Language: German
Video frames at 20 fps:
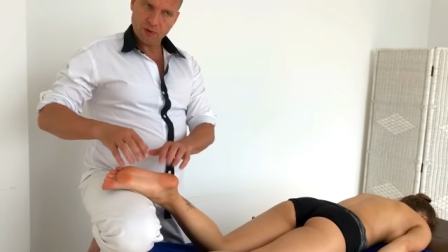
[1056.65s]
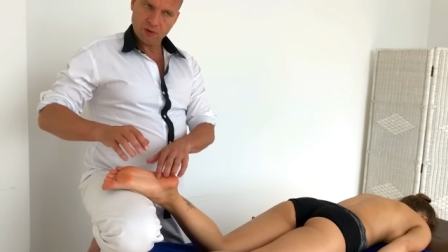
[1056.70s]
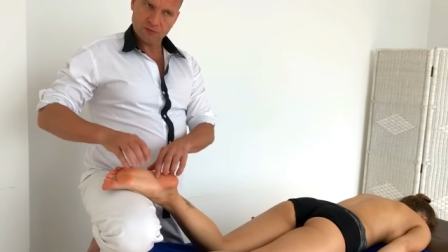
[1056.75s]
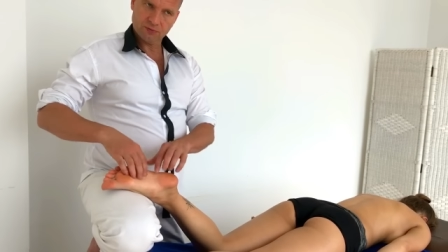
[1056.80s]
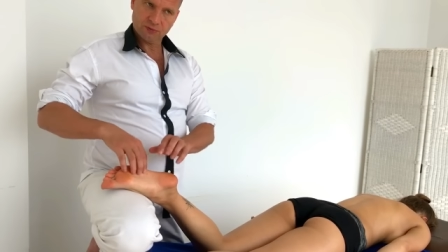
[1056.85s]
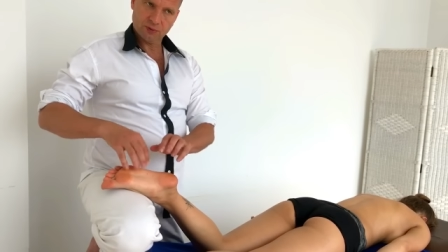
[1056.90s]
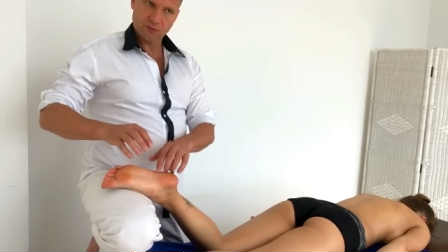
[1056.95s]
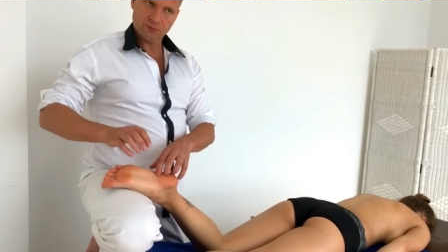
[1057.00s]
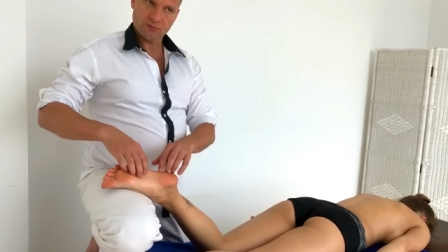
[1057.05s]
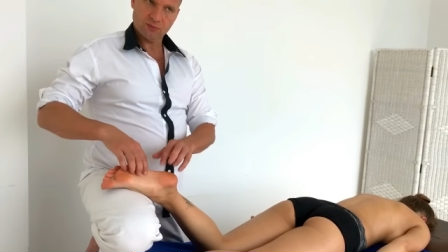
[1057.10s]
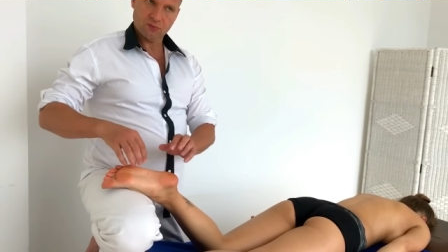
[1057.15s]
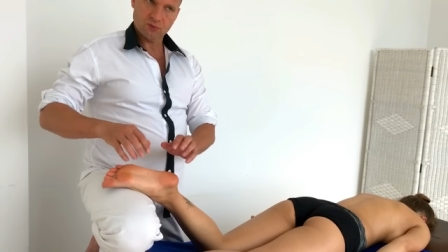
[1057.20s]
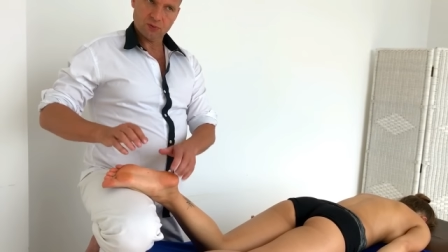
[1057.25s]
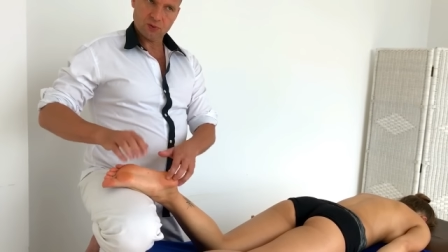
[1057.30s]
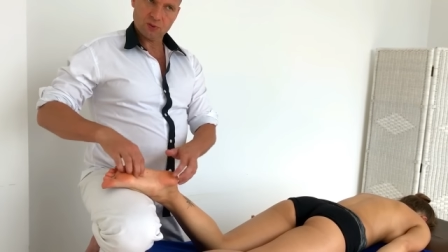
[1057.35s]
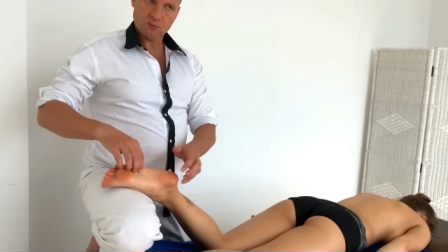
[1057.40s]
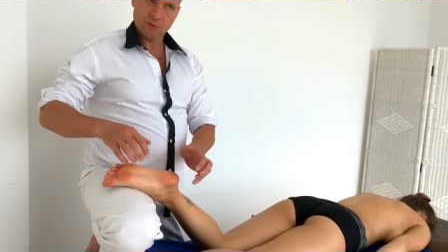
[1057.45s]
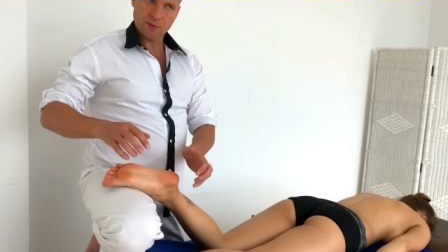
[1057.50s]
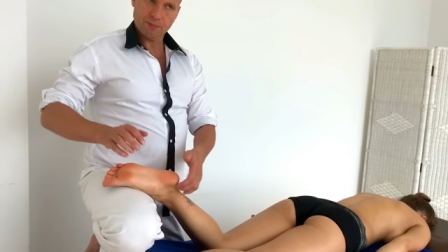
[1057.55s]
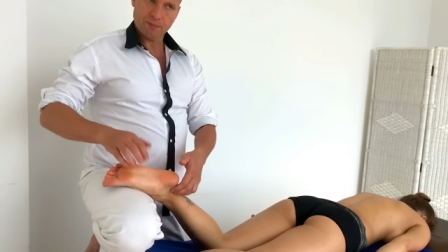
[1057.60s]

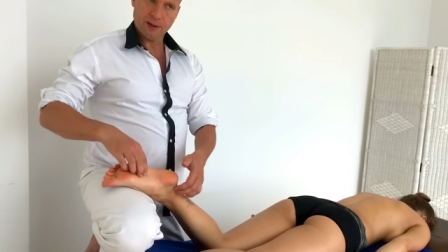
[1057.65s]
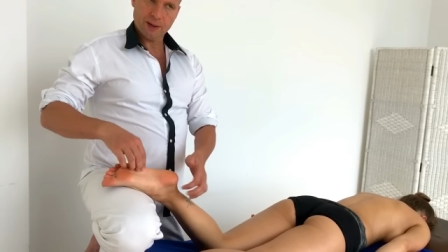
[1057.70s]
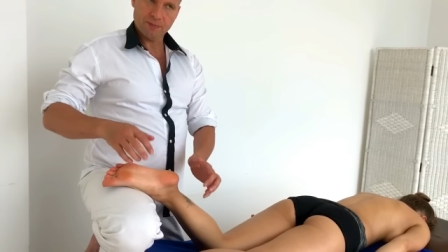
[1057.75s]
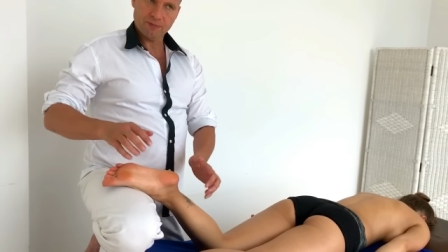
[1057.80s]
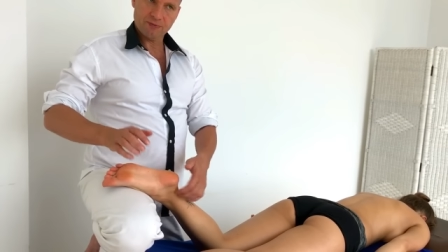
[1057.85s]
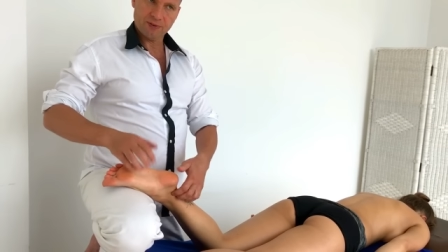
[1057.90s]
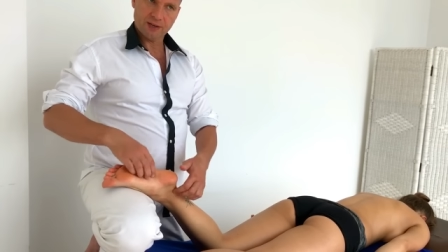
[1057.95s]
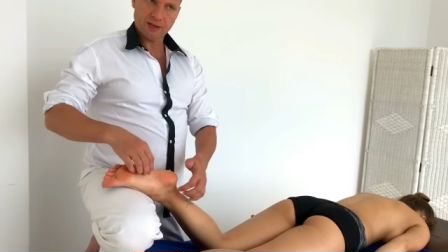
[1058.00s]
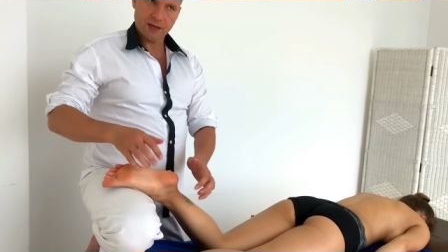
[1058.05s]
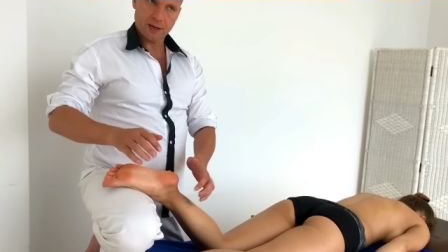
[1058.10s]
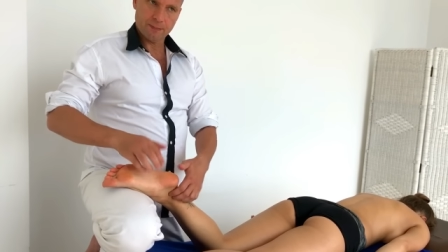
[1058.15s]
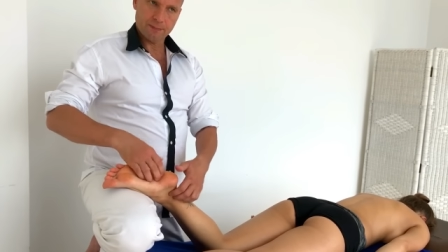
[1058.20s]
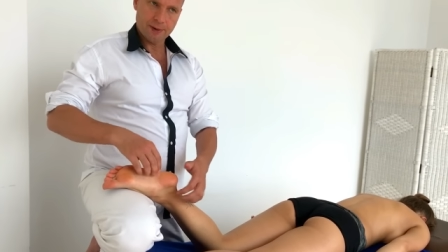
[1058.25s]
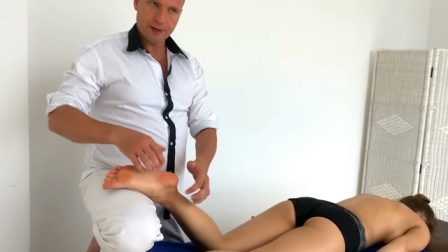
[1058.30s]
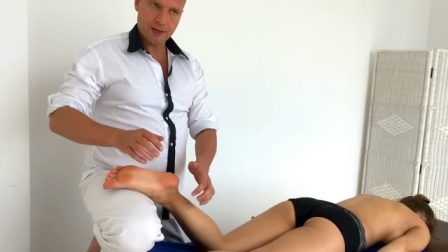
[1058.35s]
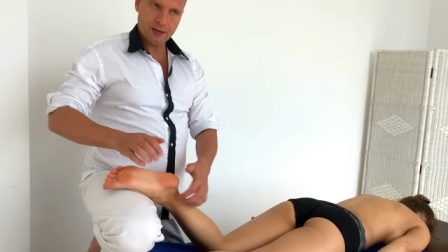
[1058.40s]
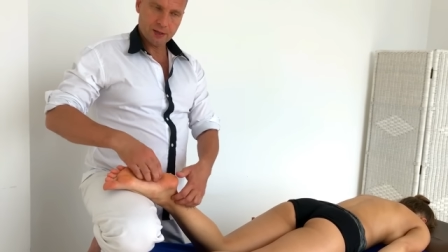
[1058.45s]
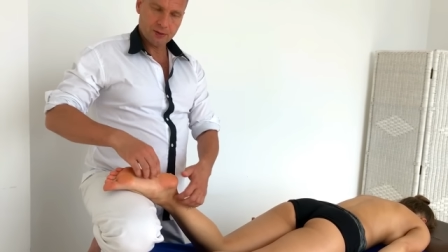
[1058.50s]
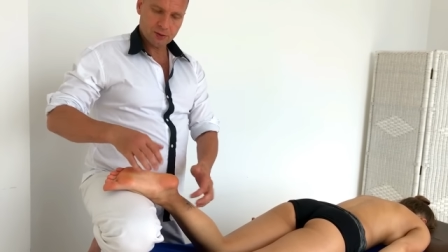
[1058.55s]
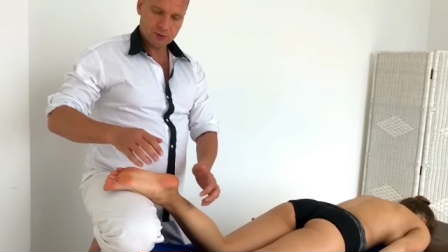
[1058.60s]
Klopfung
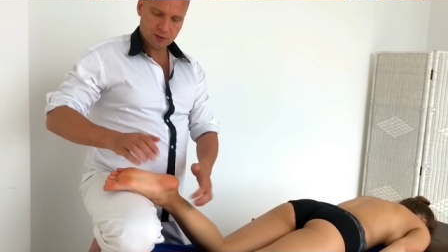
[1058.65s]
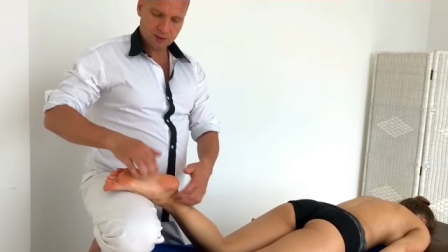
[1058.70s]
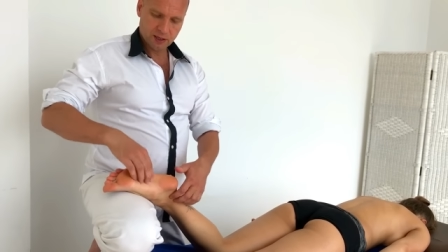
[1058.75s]
durchführen,